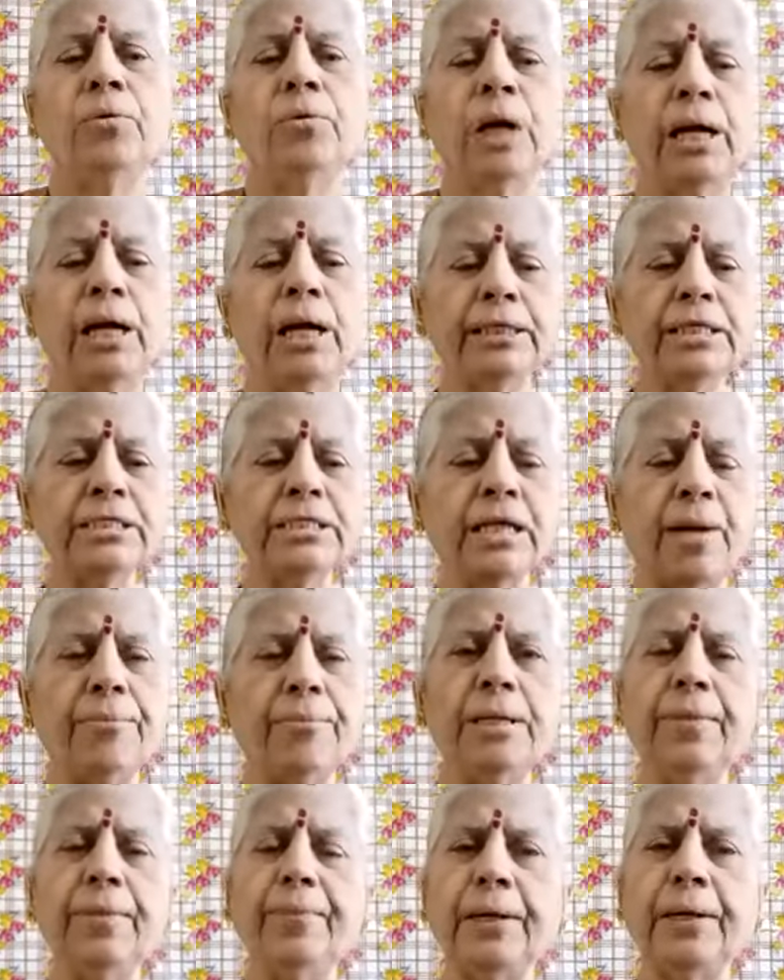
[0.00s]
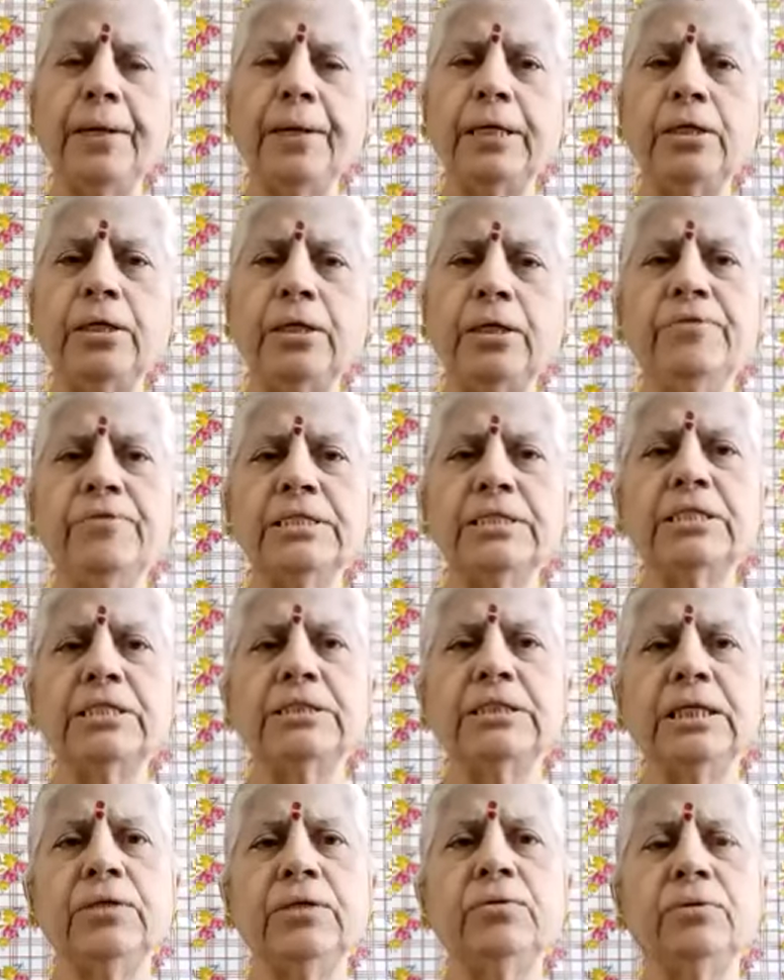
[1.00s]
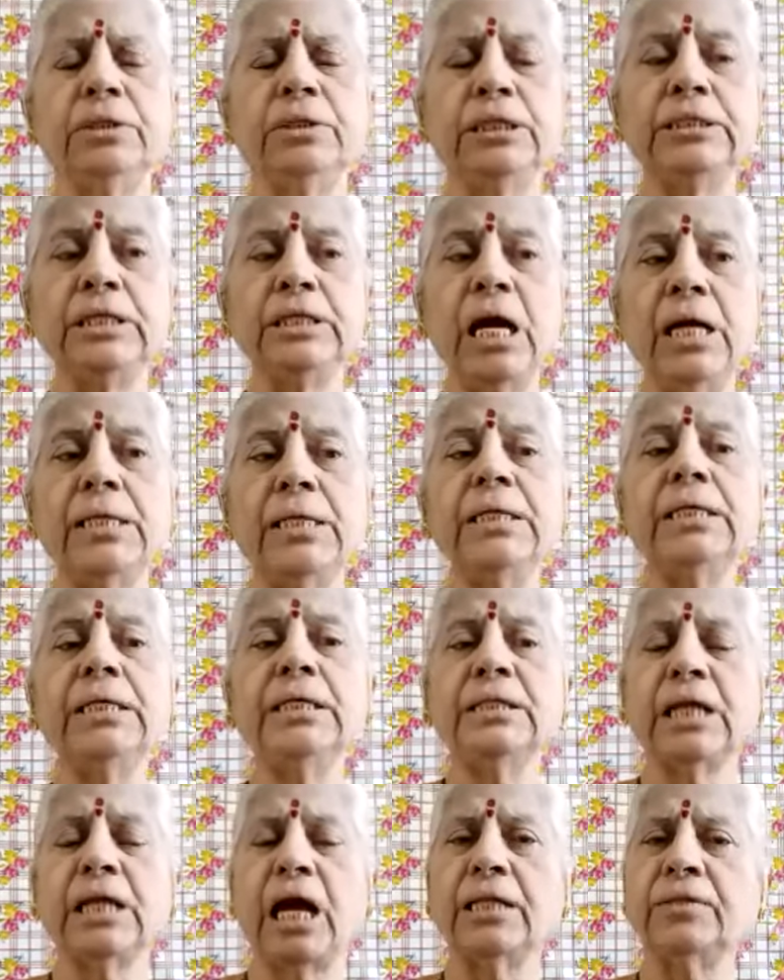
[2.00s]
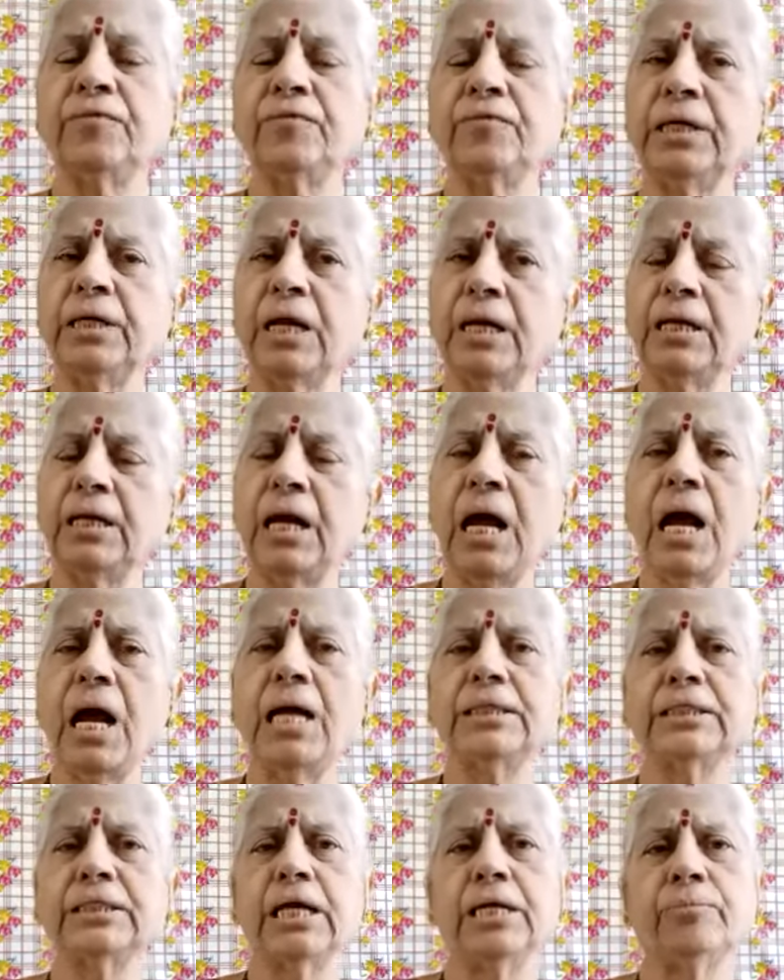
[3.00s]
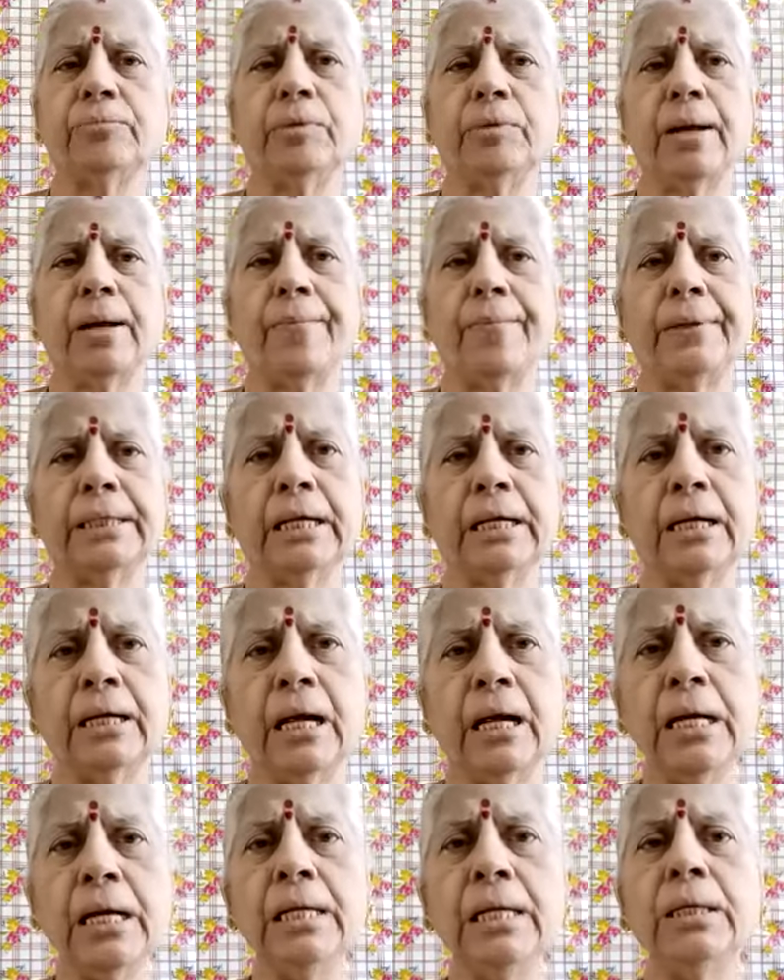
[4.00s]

అంటే సమీపంలో నివసించడం నిజానికి తాత్వికంగా ఆధ్యాత్మిక పరంగా